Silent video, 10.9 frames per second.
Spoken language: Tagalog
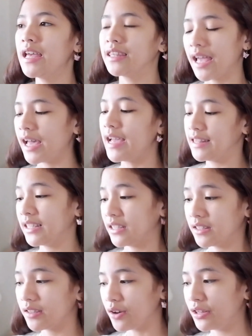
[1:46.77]
Naka-add lang
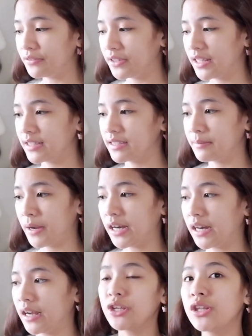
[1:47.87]
din sa confidence na
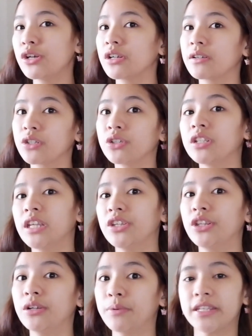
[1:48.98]
parang you look good and you
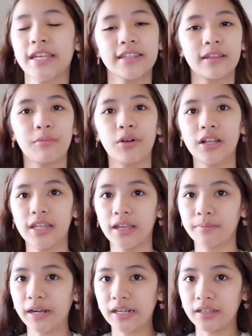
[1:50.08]
look presentable. Like,
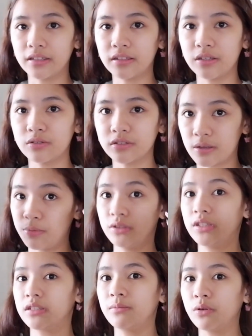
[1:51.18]
parang hindi yung sabog
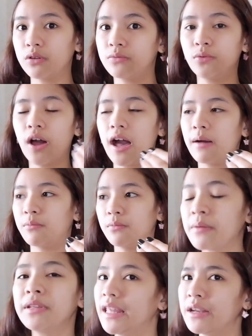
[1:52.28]
na sabog yung mukha.
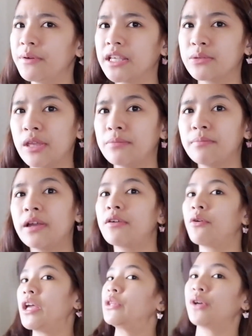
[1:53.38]
But anyways, wait.
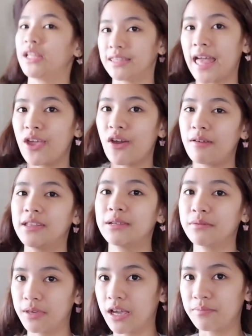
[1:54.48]
Magkikwentuhan tayo habang
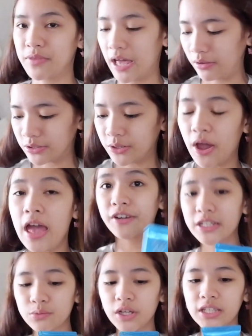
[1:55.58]
nag-makeup na ako. So,
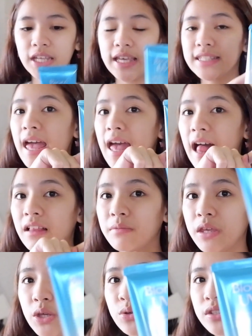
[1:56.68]
first one is, I'll be
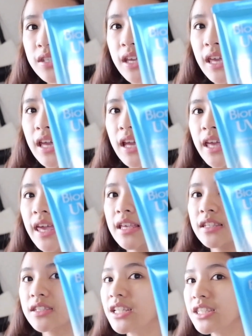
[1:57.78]
using
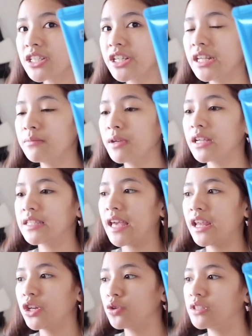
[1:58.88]
a sunscreen because
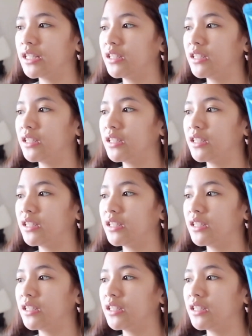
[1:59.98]
I know that